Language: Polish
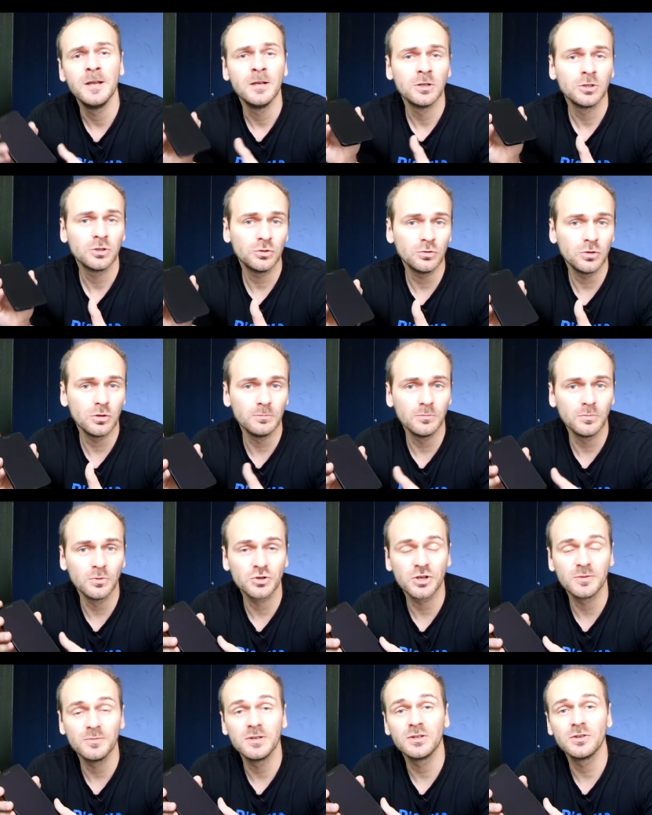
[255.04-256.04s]
którą
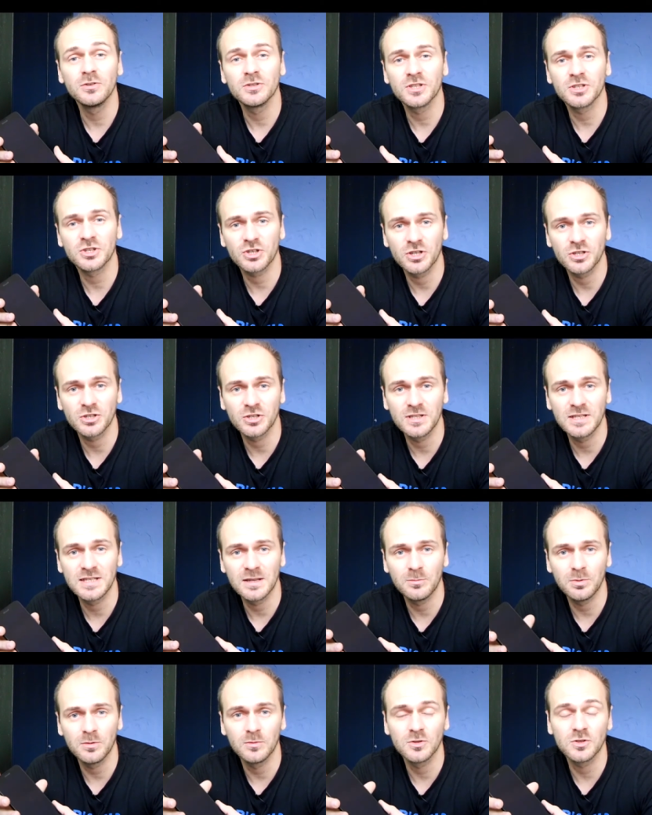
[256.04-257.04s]
możemy rozszerzyć
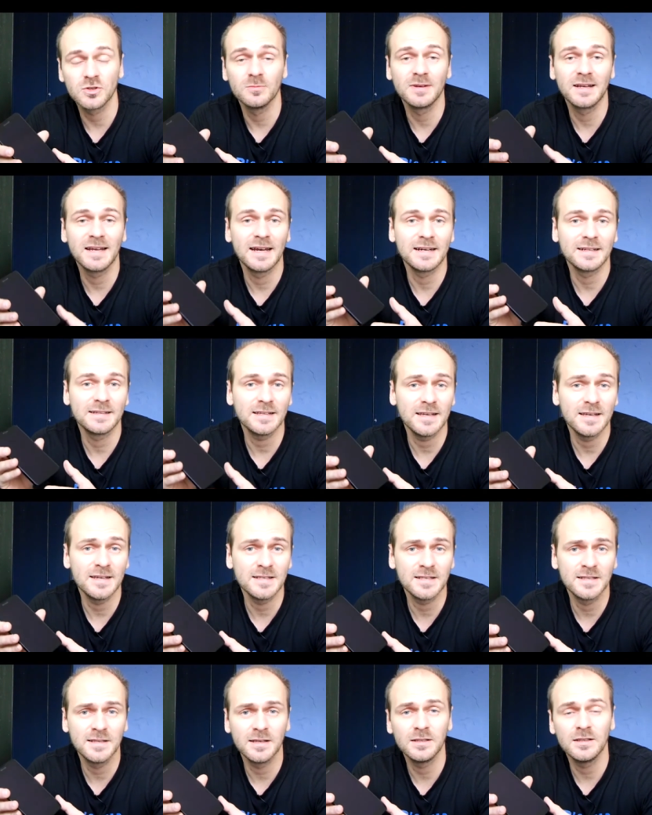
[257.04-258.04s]
za pomocą kart
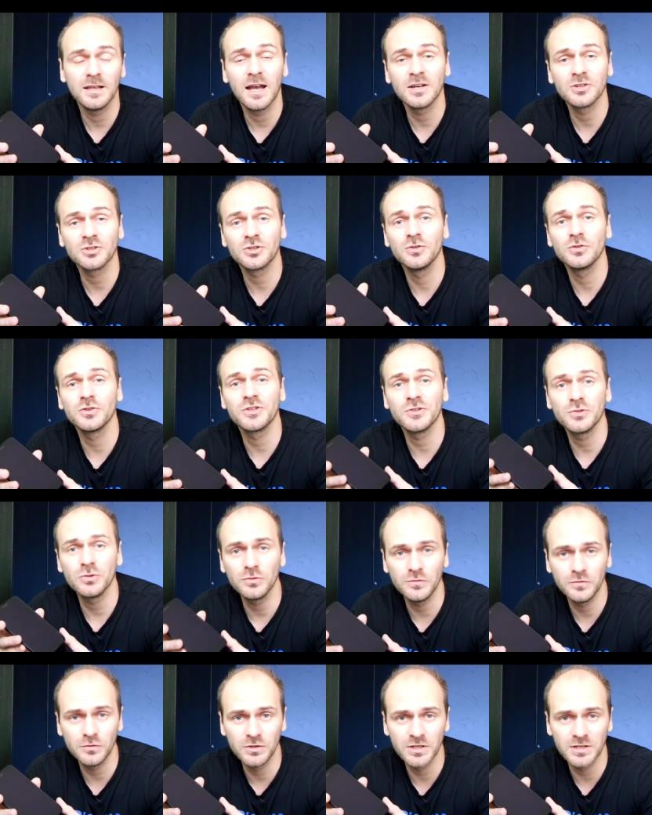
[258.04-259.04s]
SD aż do
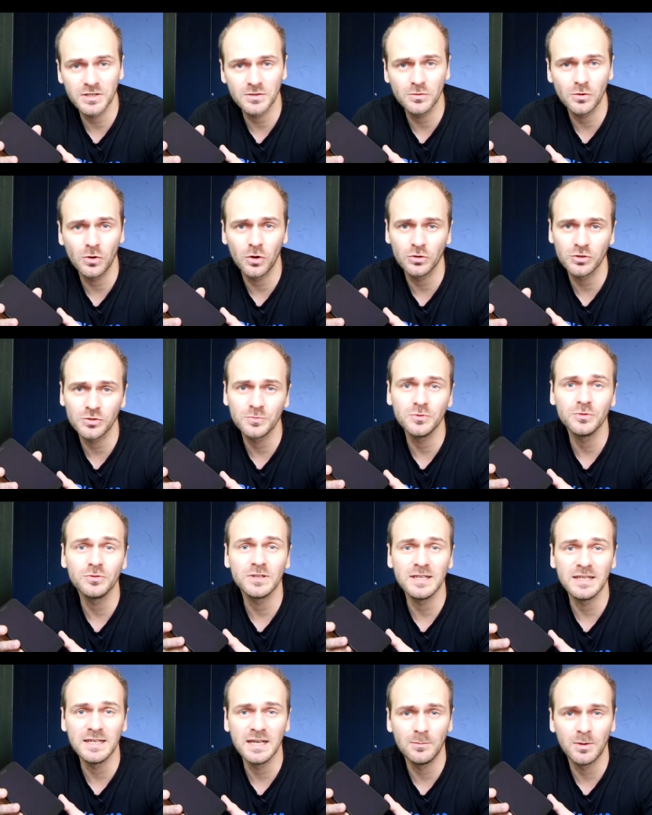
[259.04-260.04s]
128
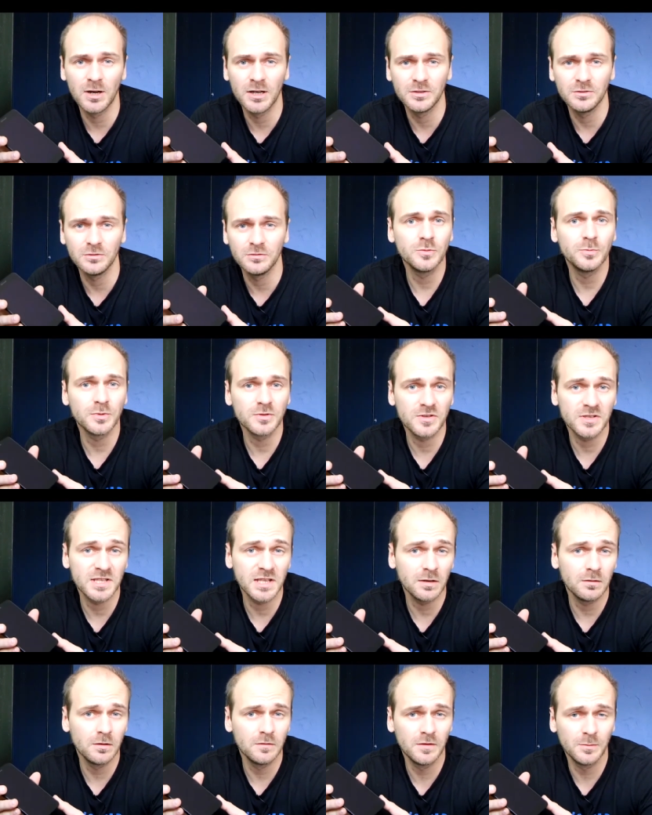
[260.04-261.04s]
GB.
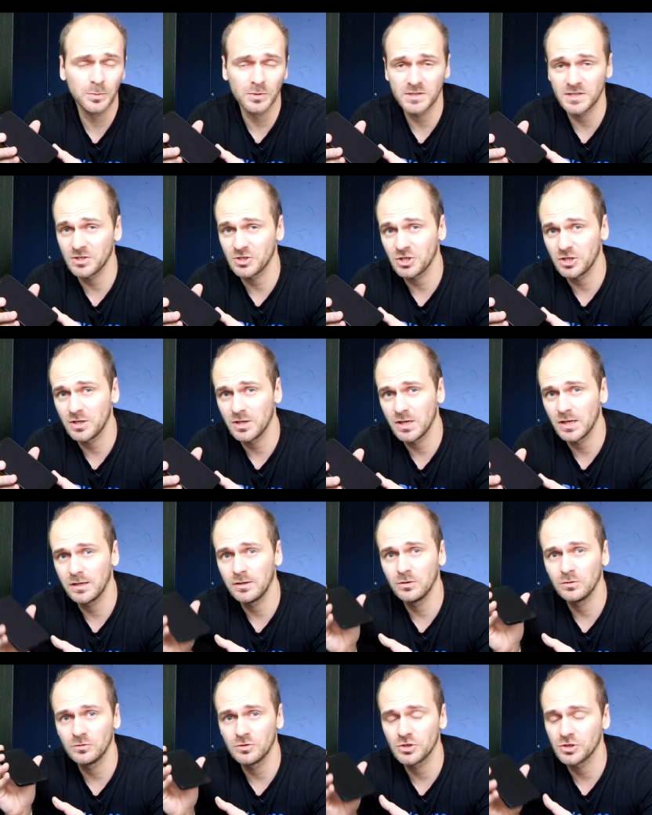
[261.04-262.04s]
Pozostałe wyposażenie,
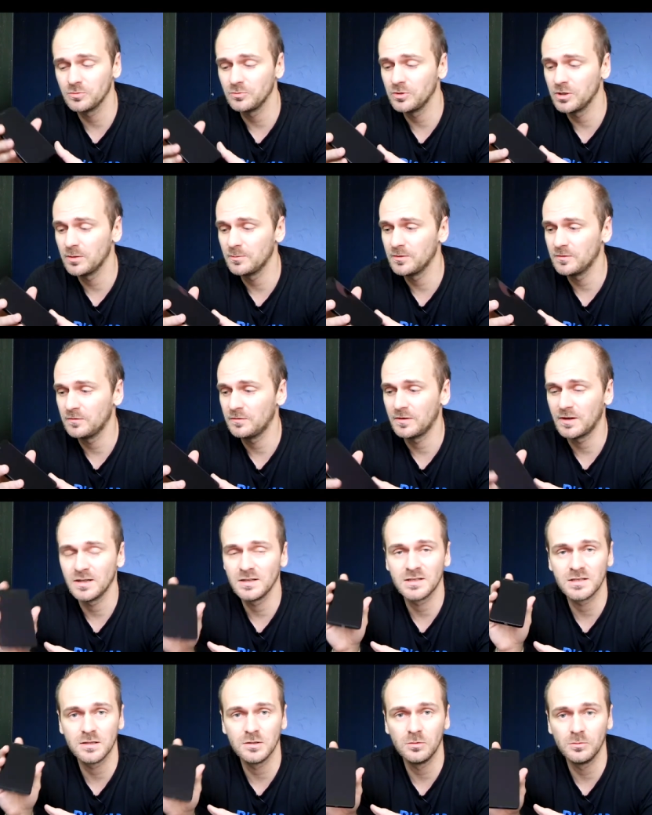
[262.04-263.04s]
jakie otrzymujemy
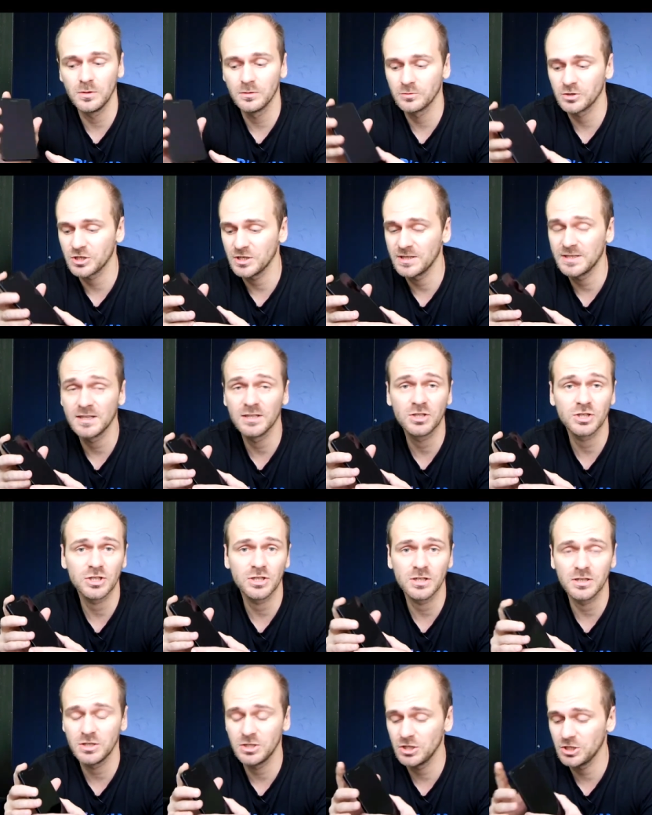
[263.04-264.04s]
wraz z Lumion
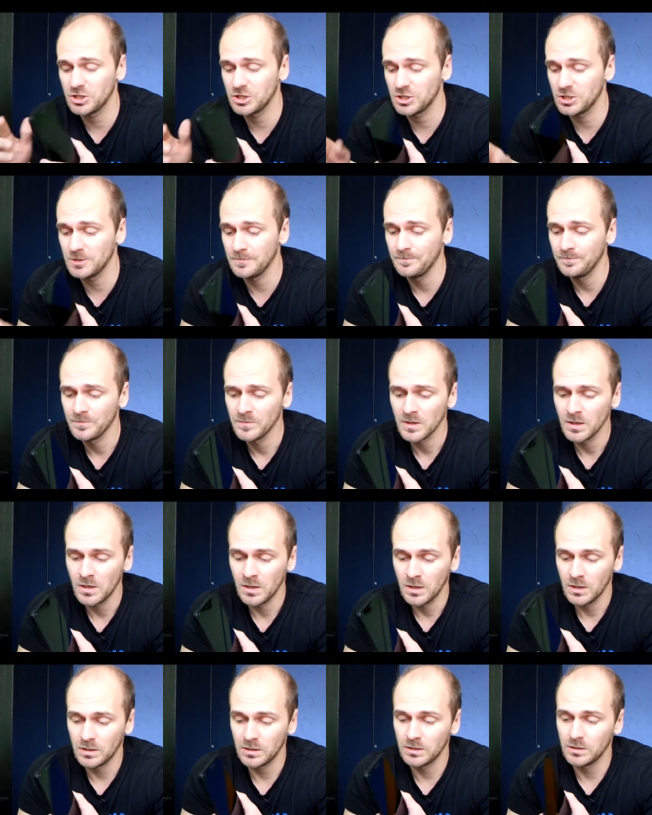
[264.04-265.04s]
640,
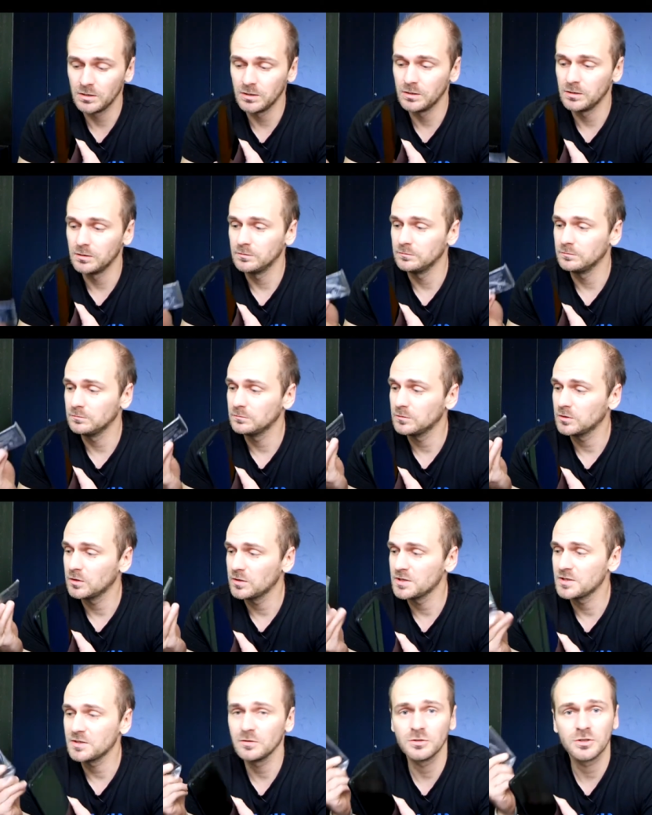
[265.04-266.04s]
e, to
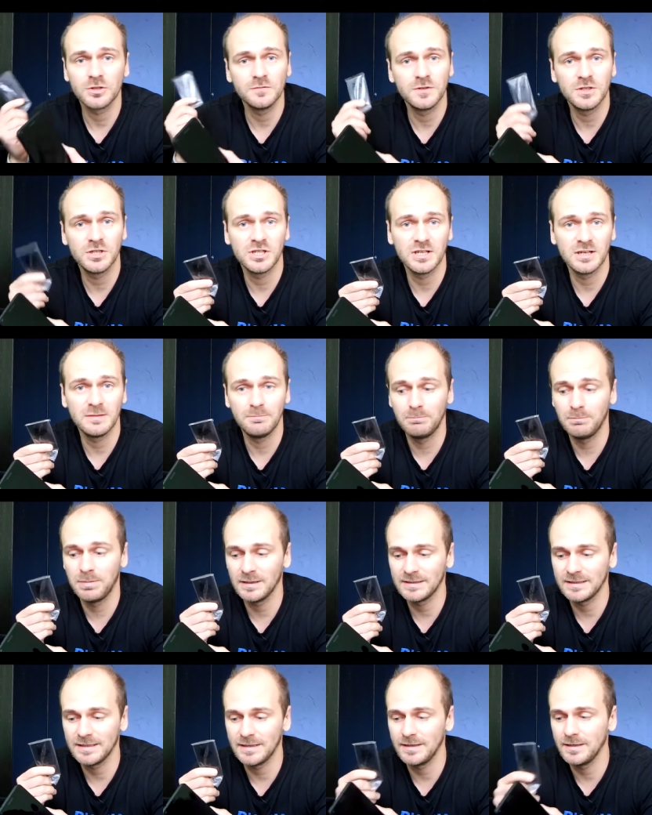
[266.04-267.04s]
jest to oczywiście
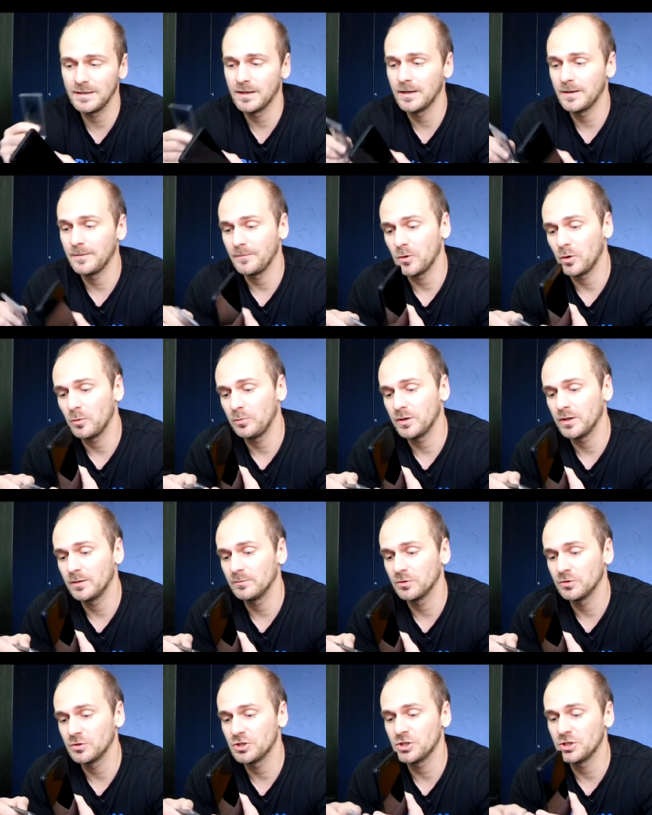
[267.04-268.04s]
bateria o
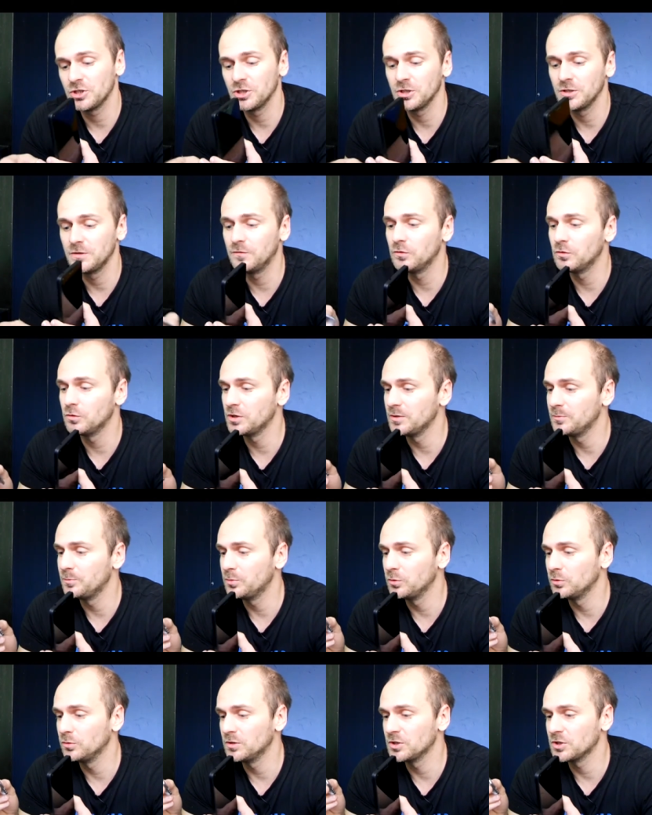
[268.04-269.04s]
pojemności
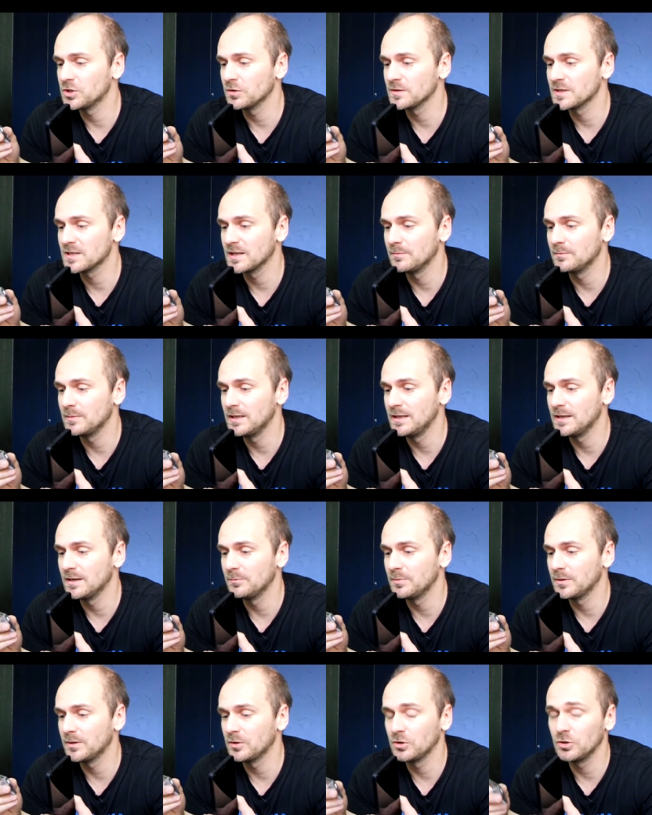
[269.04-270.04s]
2500
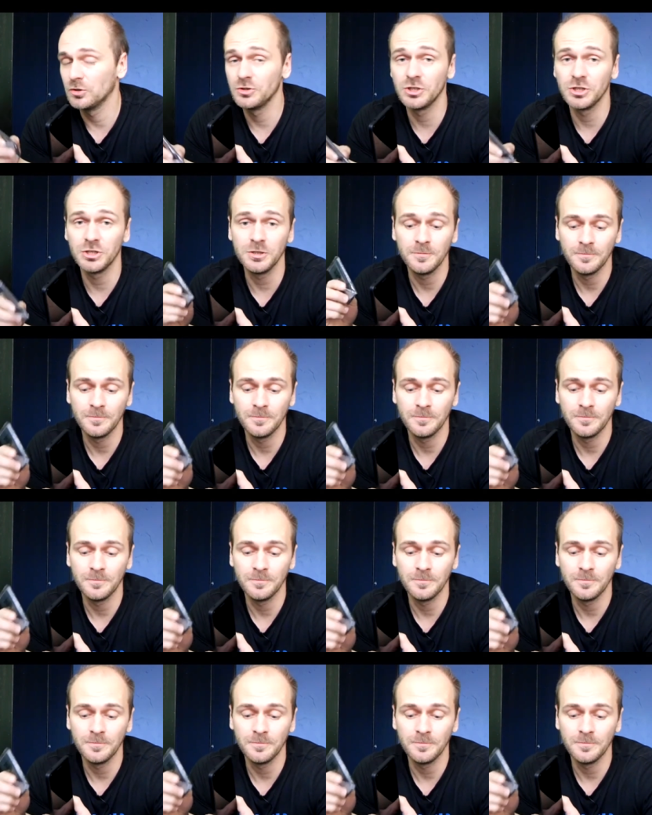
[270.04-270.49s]
mAh.